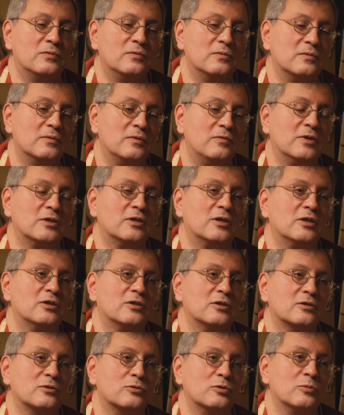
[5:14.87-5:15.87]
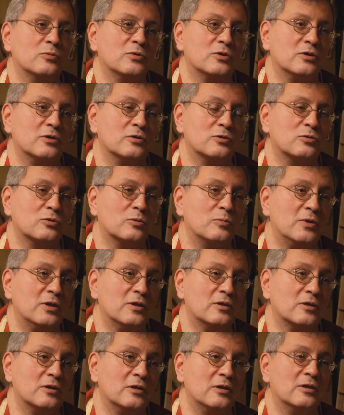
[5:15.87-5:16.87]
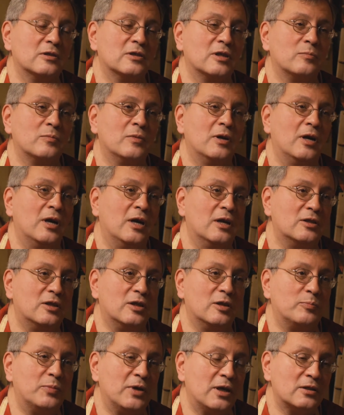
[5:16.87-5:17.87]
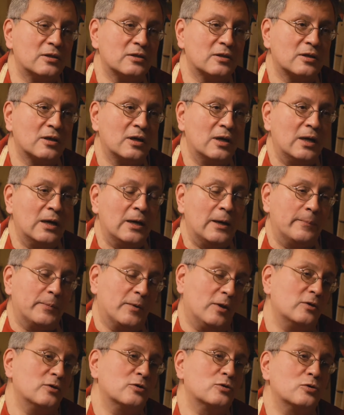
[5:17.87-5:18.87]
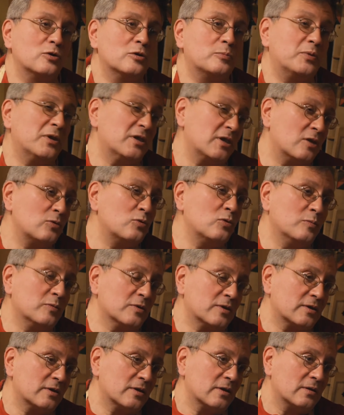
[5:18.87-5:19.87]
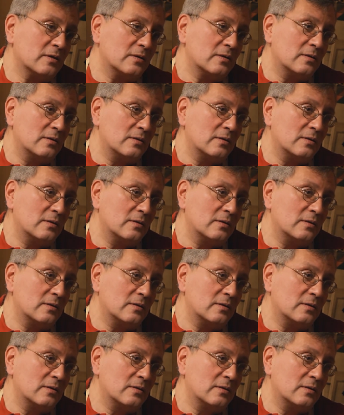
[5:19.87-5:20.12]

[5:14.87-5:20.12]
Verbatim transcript: две трети стоимости инструмента или там, три пятых, наверное, стоит призадуматься.